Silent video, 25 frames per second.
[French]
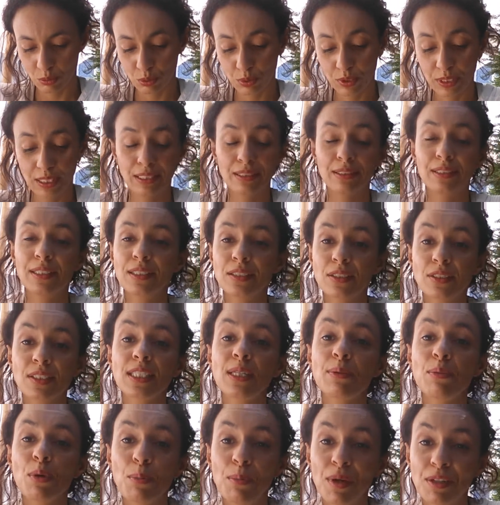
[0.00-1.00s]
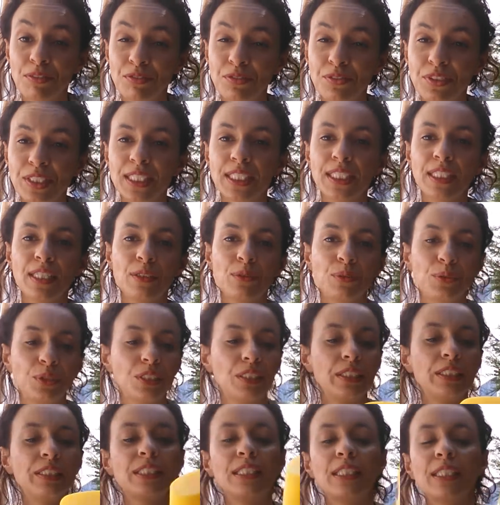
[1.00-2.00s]
c'était essentiellement ma fille qui l'a
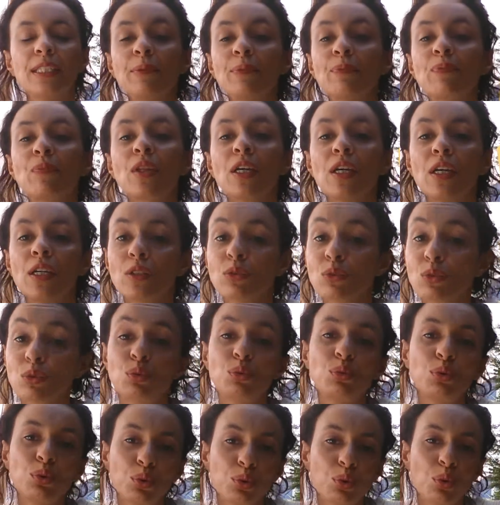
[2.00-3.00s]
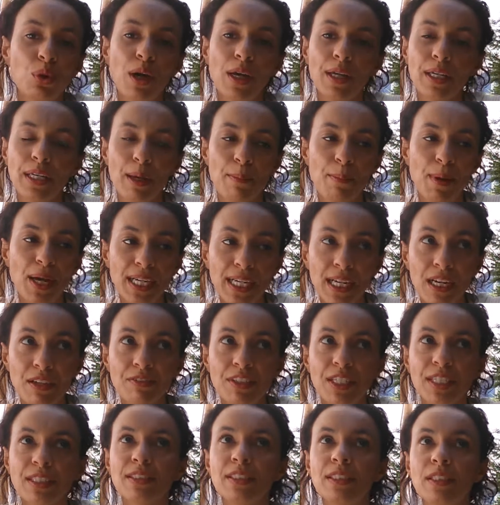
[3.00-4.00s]
utilisé. Donc toujours hein, la marque
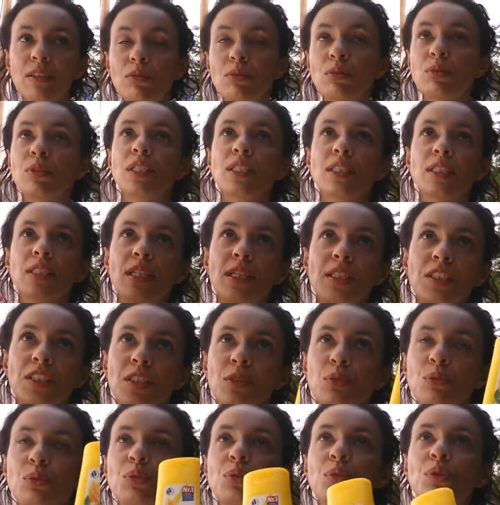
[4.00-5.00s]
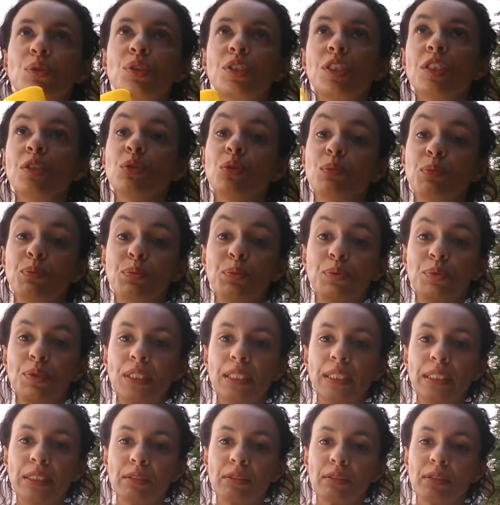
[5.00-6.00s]
Alverde. Oh, ça c'est un gel douche que j'ai
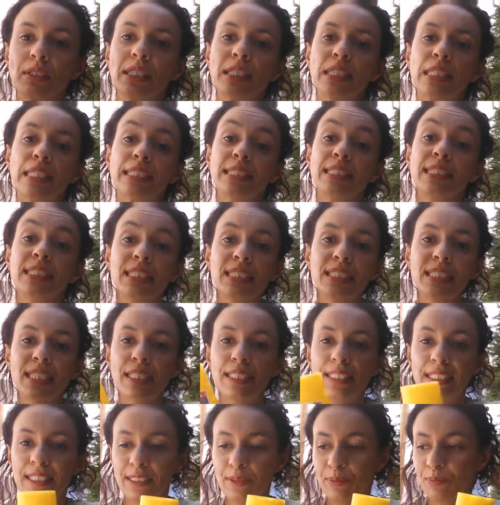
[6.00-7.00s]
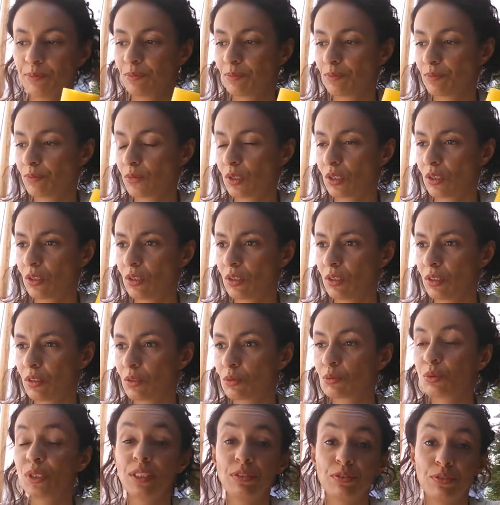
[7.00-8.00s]
depuis euh, des années.
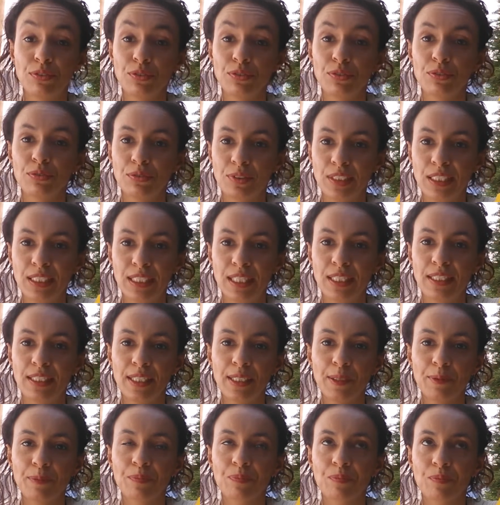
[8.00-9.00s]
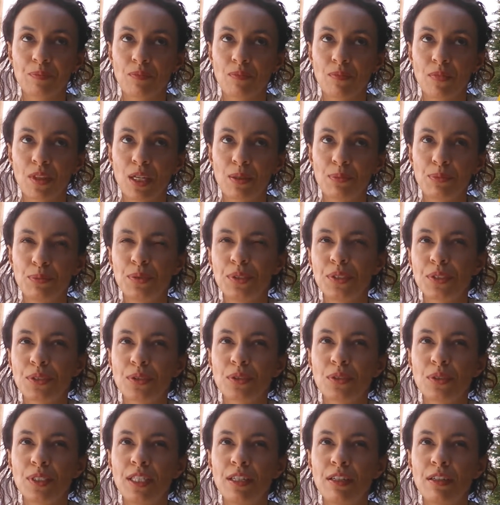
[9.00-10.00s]
Euh, oui, des années.
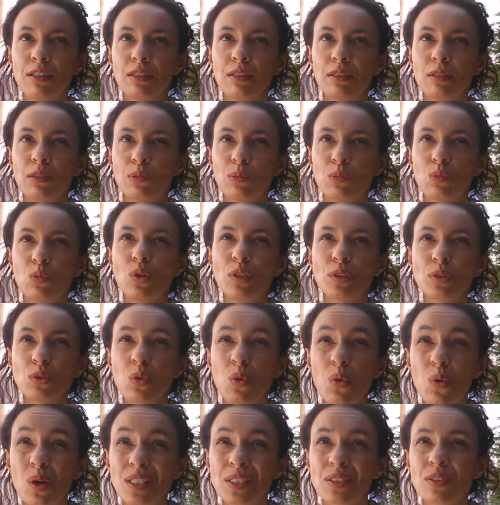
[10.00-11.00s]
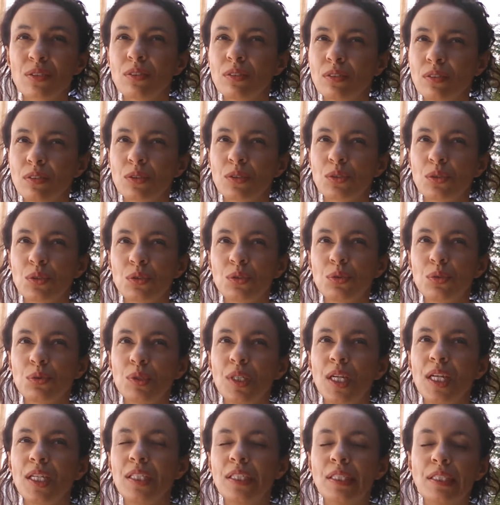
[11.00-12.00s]
Puisqu'il y a moins trois 3 ans que je
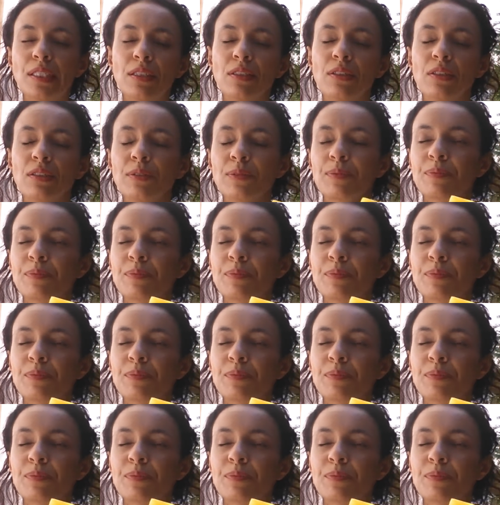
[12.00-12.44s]
suis allée